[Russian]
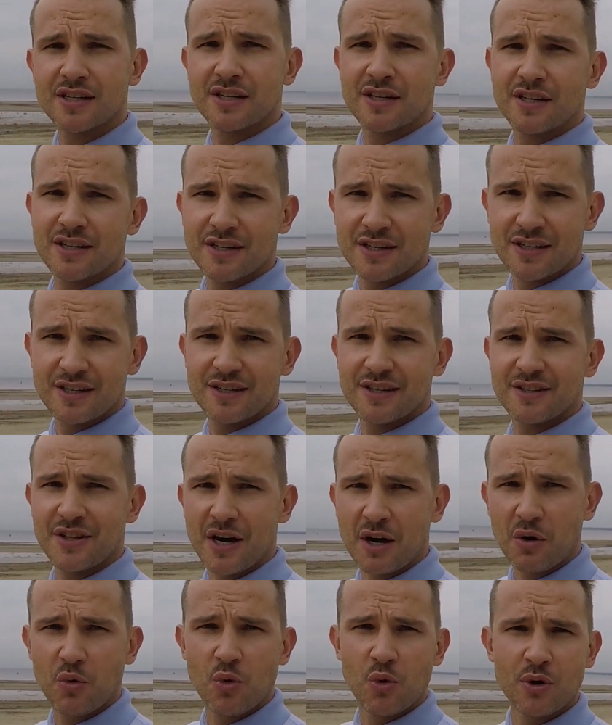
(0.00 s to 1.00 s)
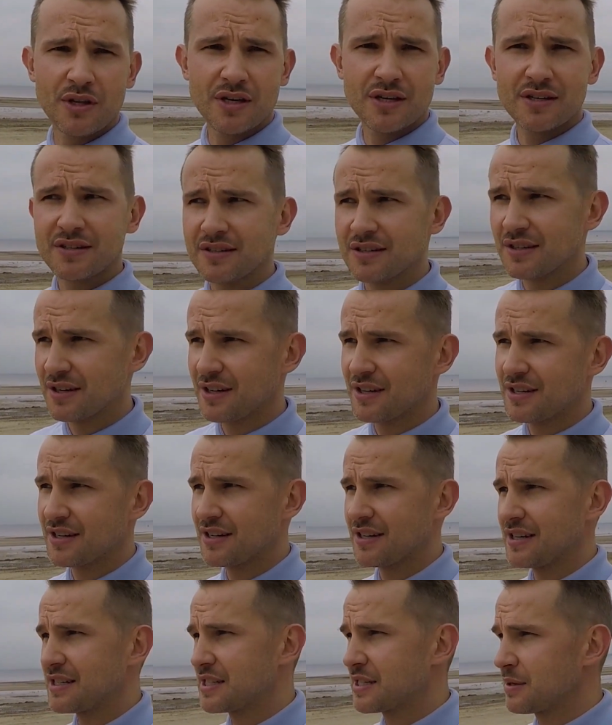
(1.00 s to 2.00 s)
э, на коне
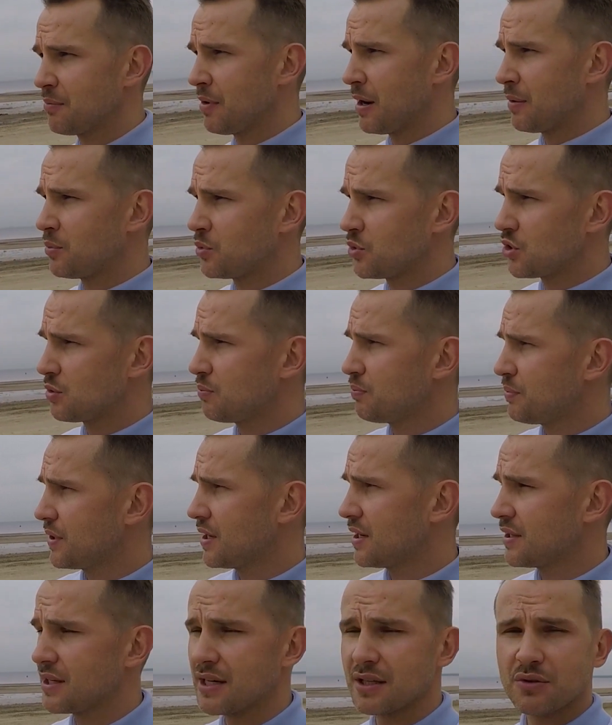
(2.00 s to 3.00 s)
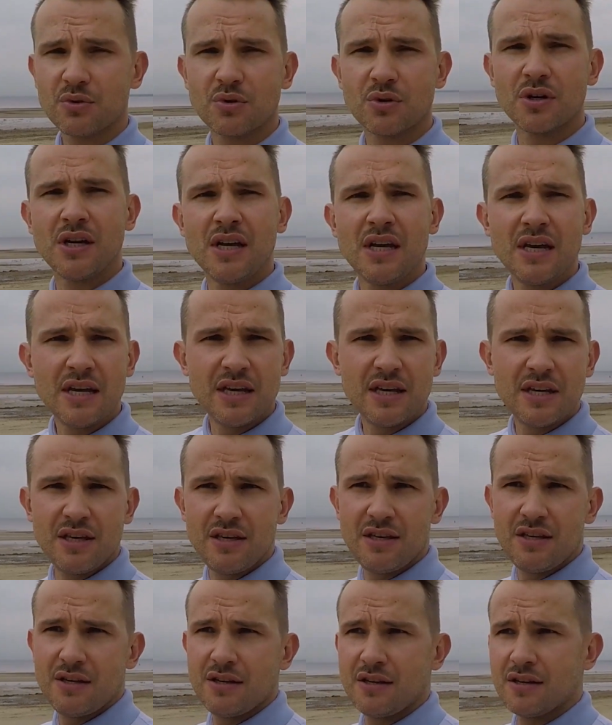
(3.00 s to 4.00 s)
к самому чемпионату
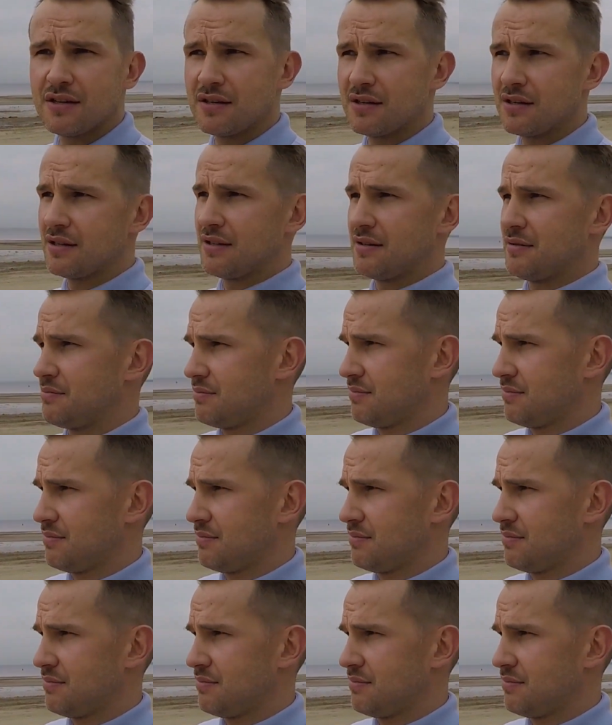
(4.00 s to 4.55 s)
и э,